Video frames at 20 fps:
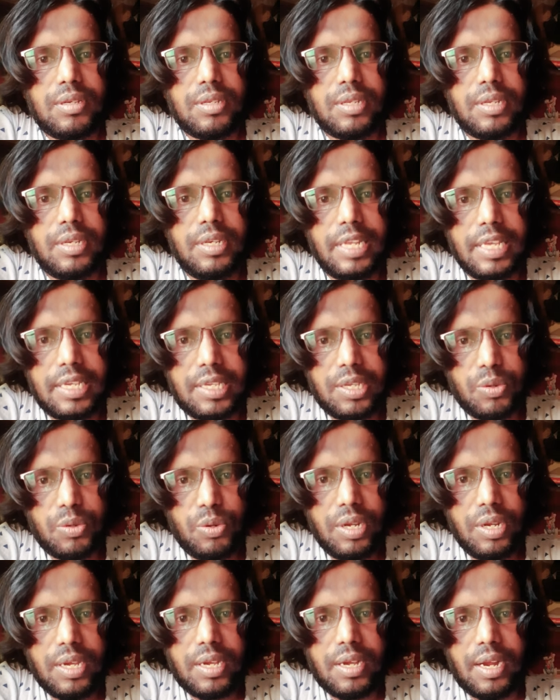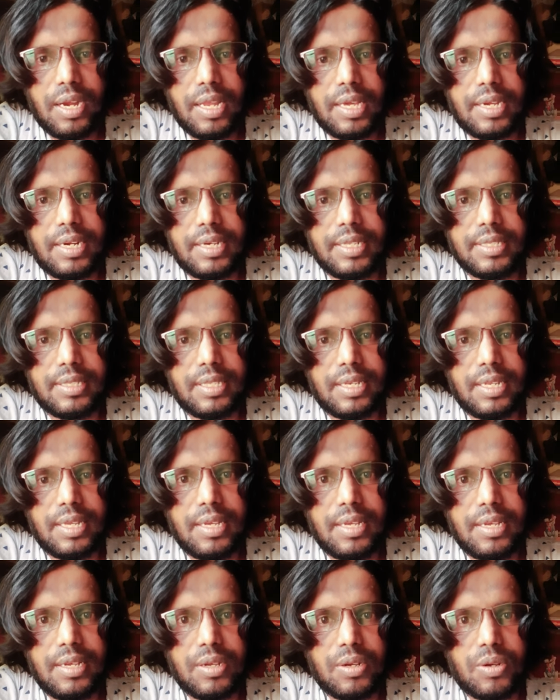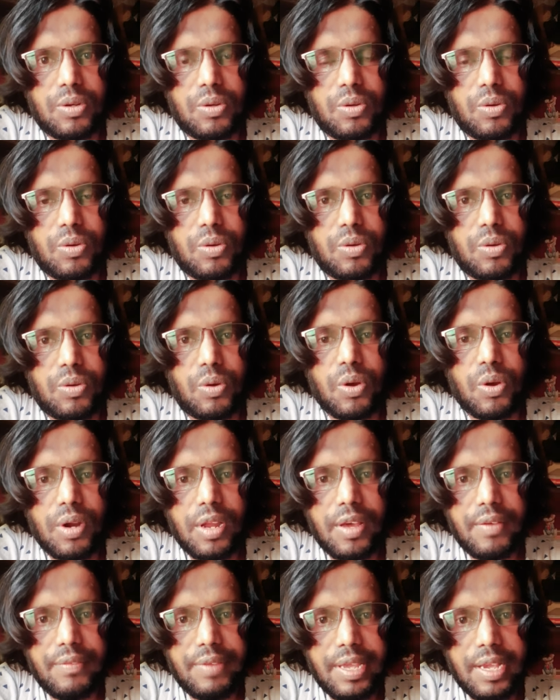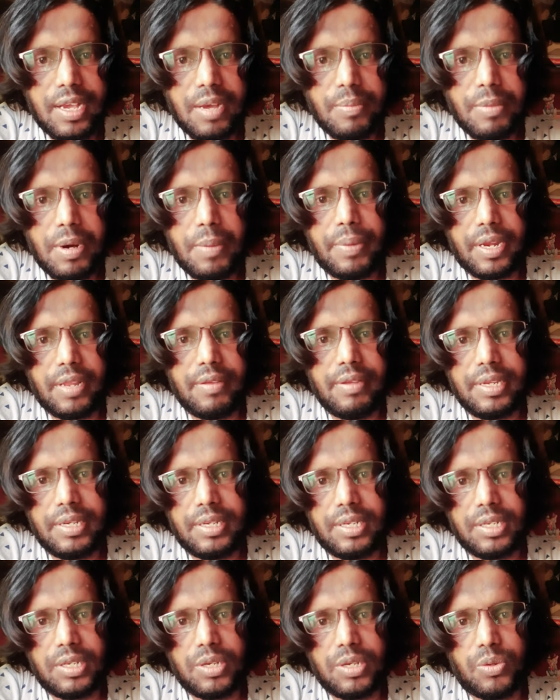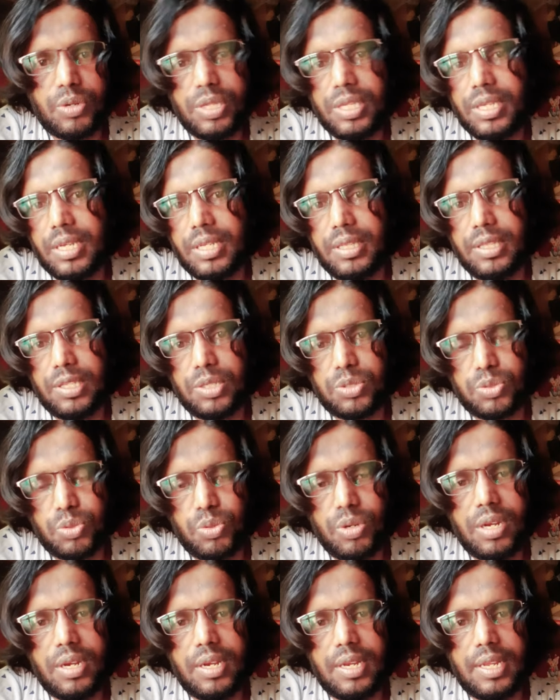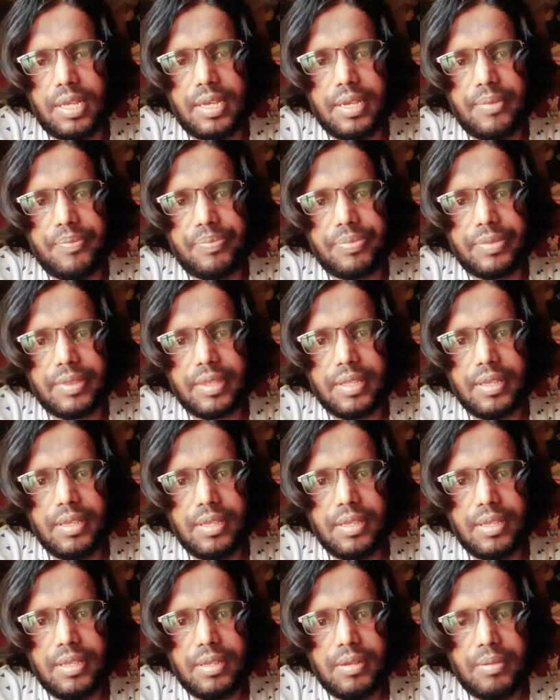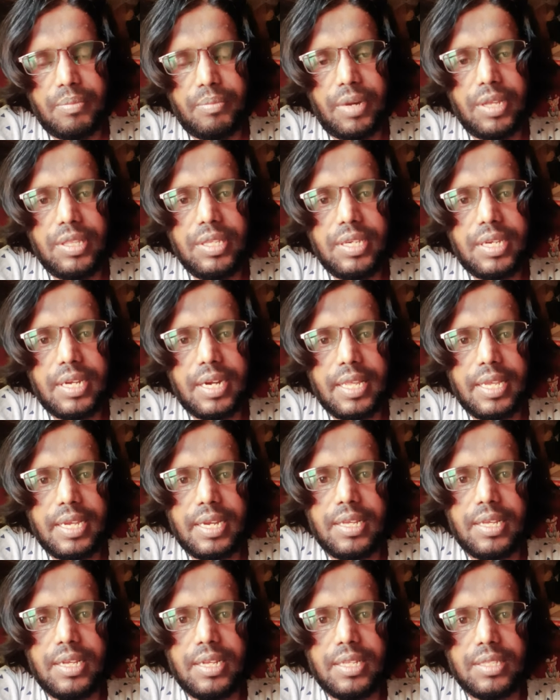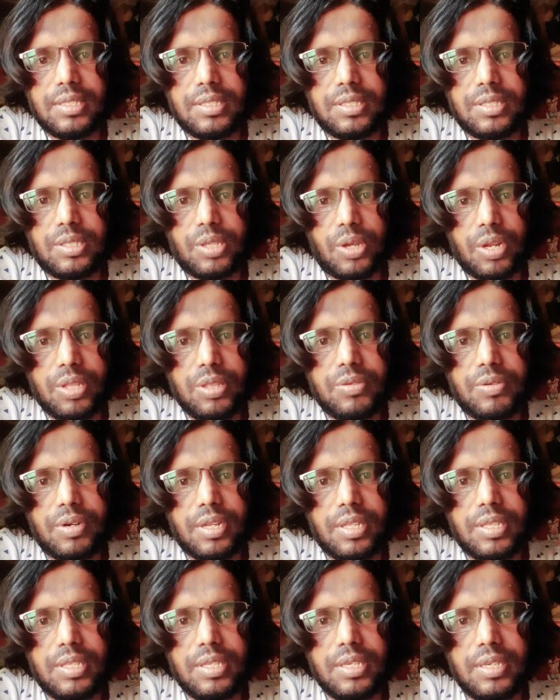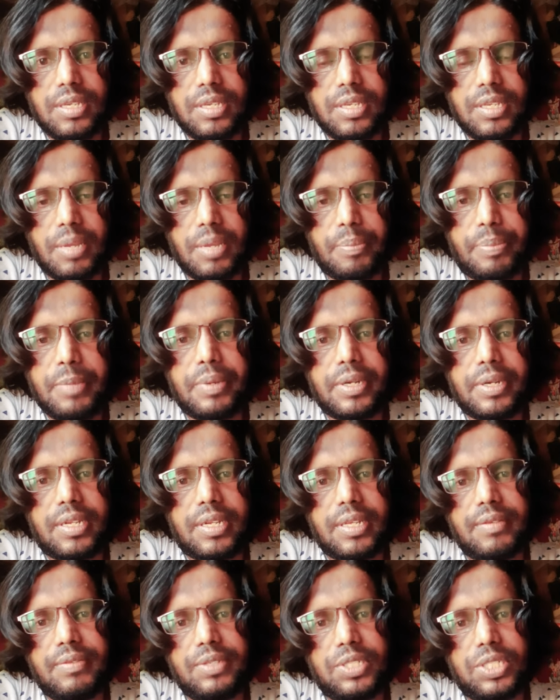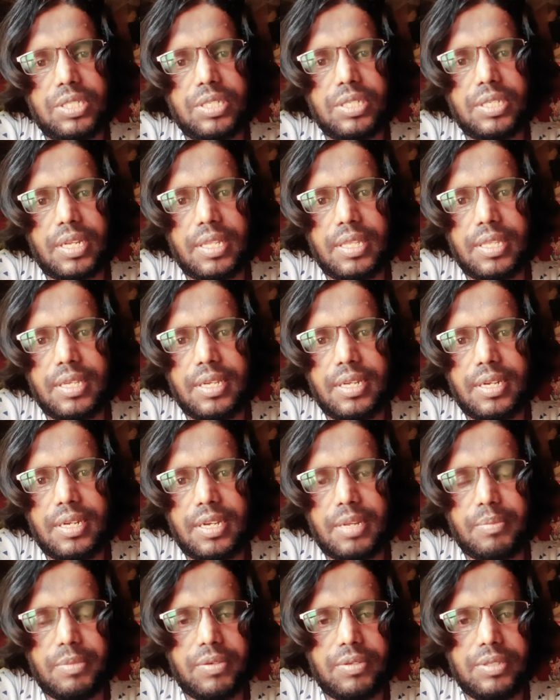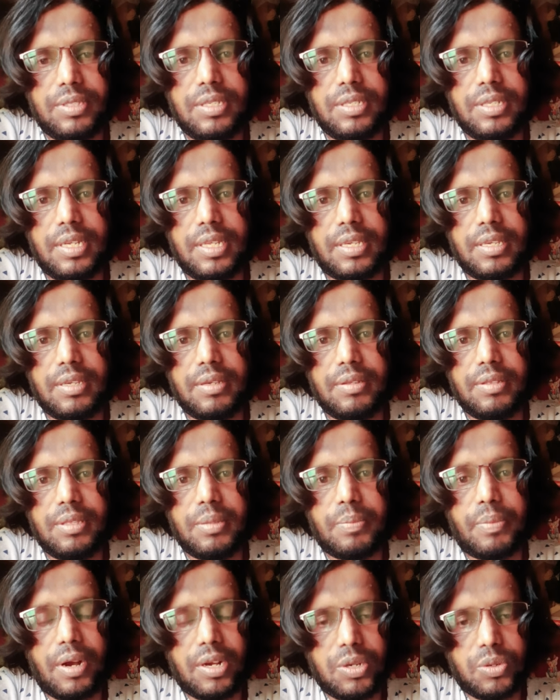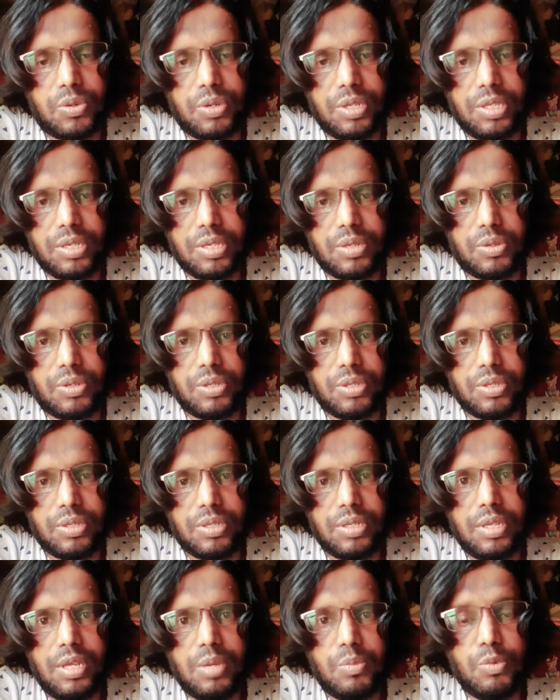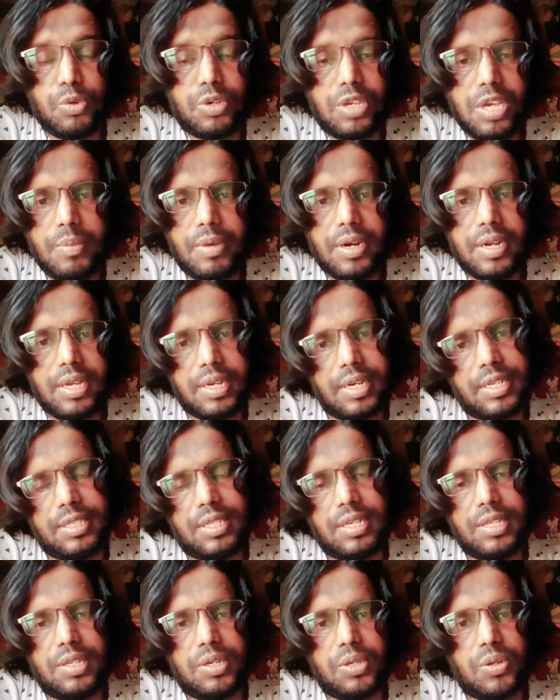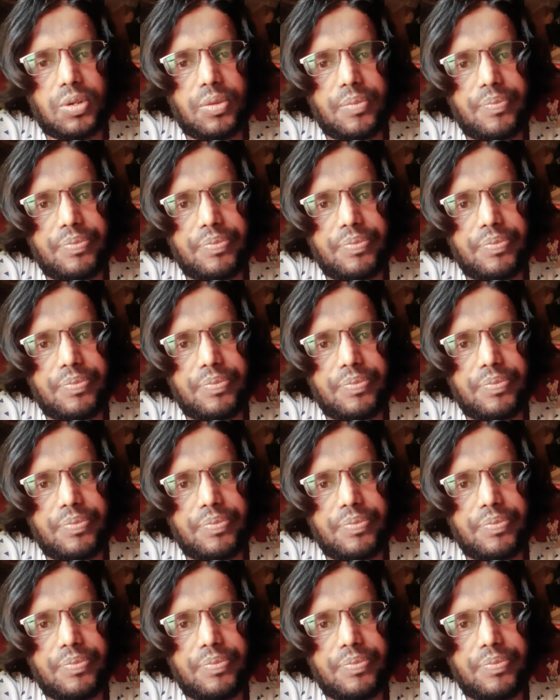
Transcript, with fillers: இன்றைக்கி உள்ள காலகட்டத்தில் கொரோனா வேகமாக பரவிக்கிட்டு இருக்கக்கூடிய இந்த சூழலில் மதுக்கடைகளை திறந்து விடுறது எப்படிப்பட்ட விஷயங்கிறத நம்ம வந்து இன்றைக்கி வந்து பார்க்கக்கூடிய ஒரு முக்கியமான கட்டத்தில் இருக்கிறோம்